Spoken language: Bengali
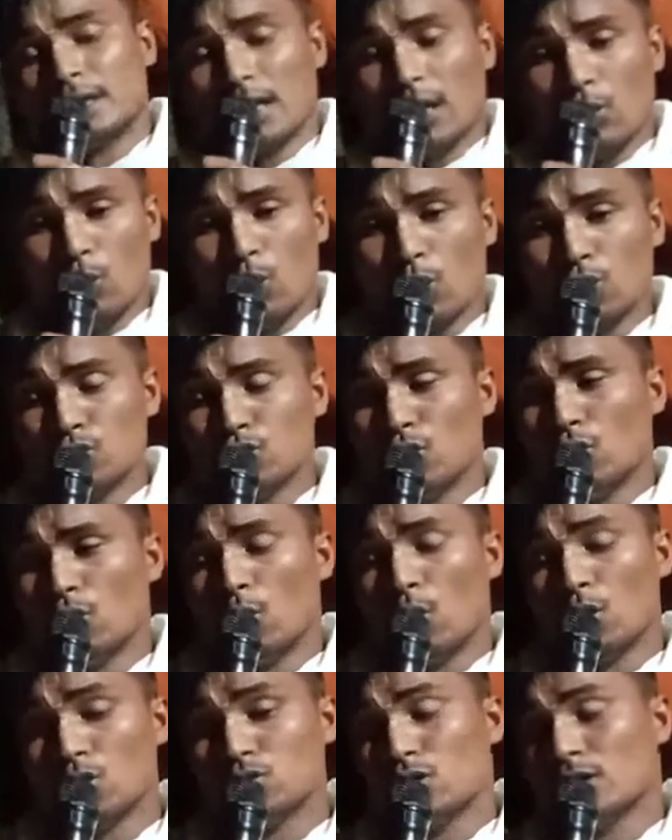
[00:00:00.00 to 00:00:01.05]
তা অর্জুন
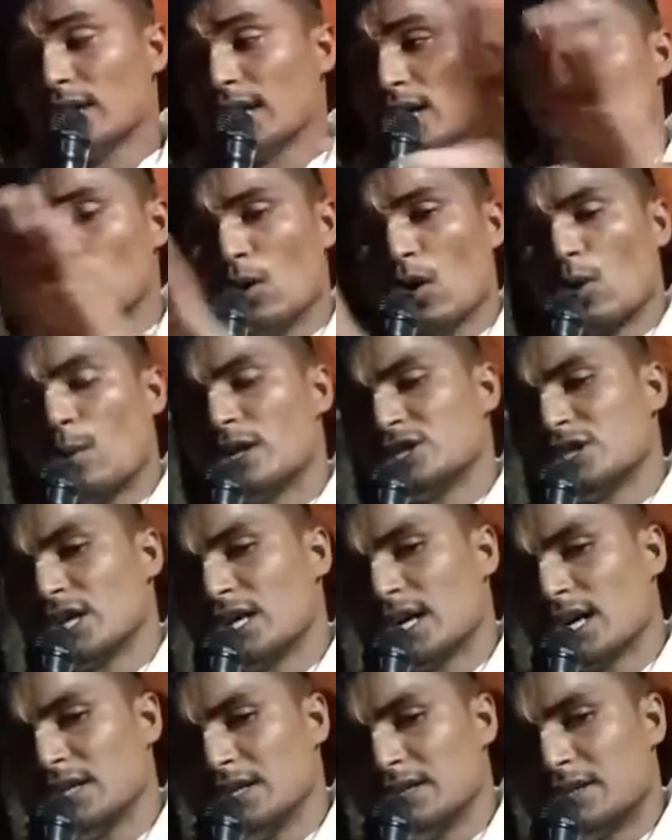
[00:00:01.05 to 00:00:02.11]
অর্জুনকে কিন্তু ভগবান
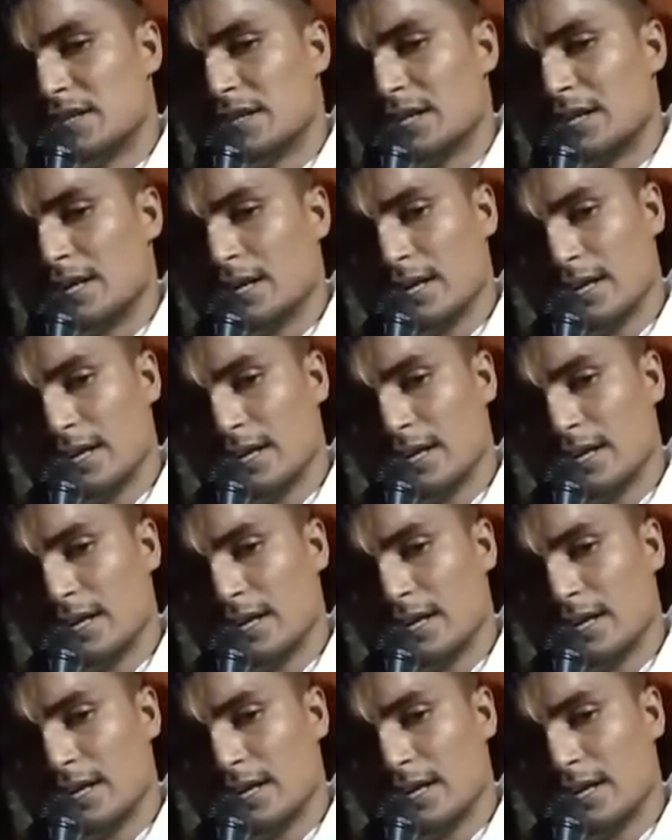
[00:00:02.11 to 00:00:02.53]
শিক্ষা দিচ্ছে